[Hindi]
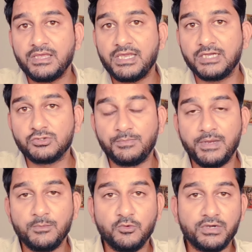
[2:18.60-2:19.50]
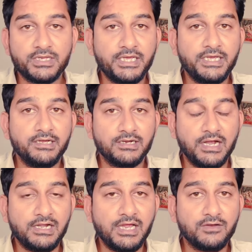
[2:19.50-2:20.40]
क्या सुप्रीम कोर्ट की
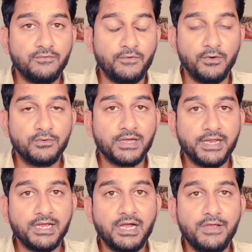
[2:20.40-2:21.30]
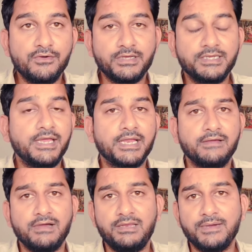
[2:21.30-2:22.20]
गाइडलाइन को फॉलो करेगा आयोग ये
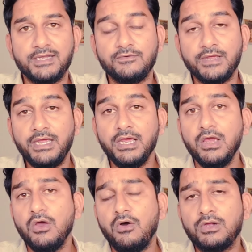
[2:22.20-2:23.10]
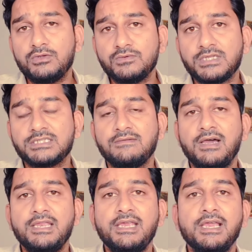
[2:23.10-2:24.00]
देखने वाली बात होगी और दूसरा
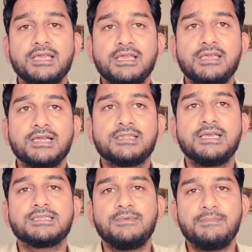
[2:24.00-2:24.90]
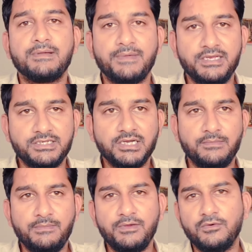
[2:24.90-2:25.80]
सवाल ये है कि क्या तय समय पर परीक्षा
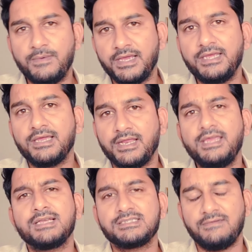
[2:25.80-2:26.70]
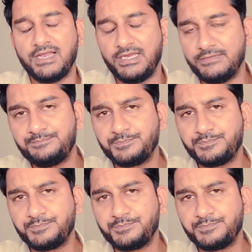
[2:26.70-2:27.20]
अभी भी हो पाएगी या नहीं एक सवाल है